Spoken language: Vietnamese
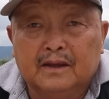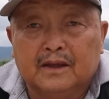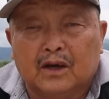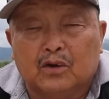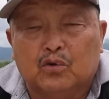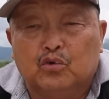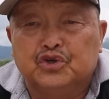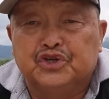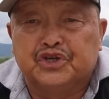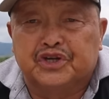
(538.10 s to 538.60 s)

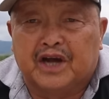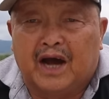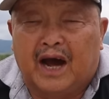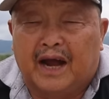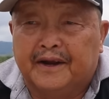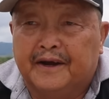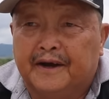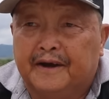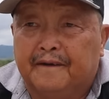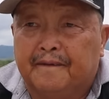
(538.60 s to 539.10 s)
thì cú chỉ
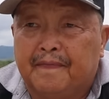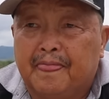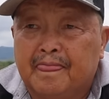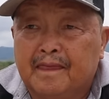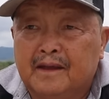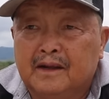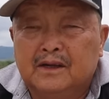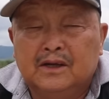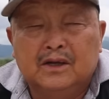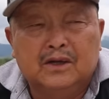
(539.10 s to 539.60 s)
cả nè
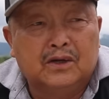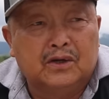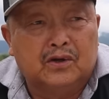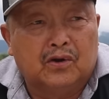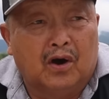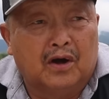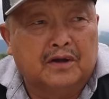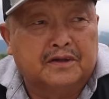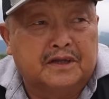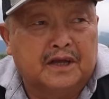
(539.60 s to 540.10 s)

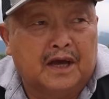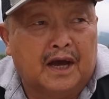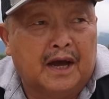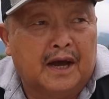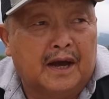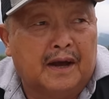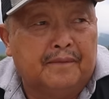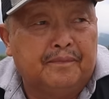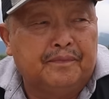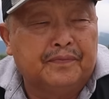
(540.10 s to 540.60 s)
đó
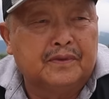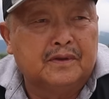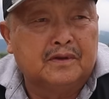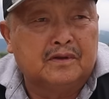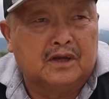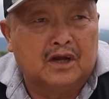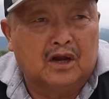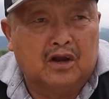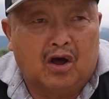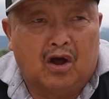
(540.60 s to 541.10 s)

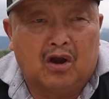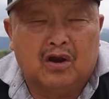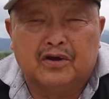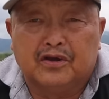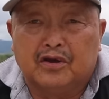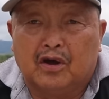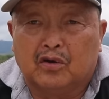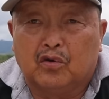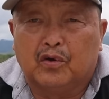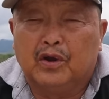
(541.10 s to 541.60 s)
thì lo
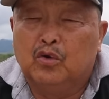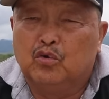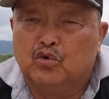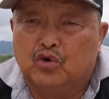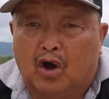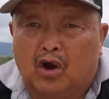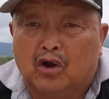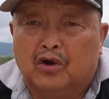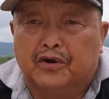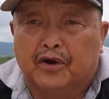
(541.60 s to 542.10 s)
lời nhau rồi lưu
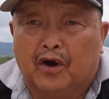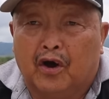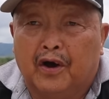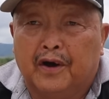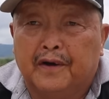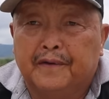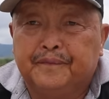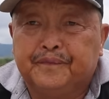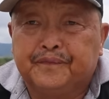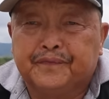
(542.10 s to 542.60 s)
rồi
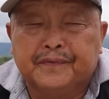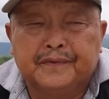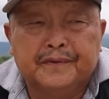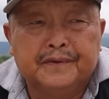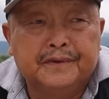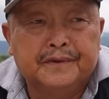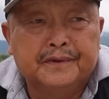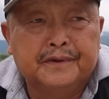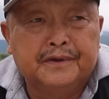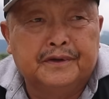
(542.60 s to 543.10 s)
nó
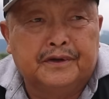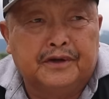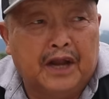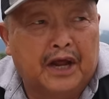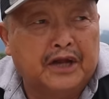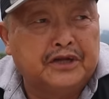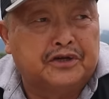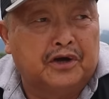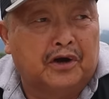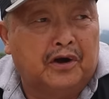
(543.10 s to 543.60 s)

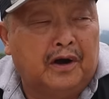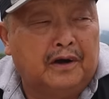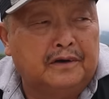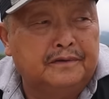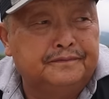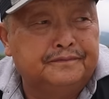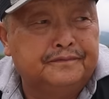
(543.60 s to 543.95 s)
đây chờ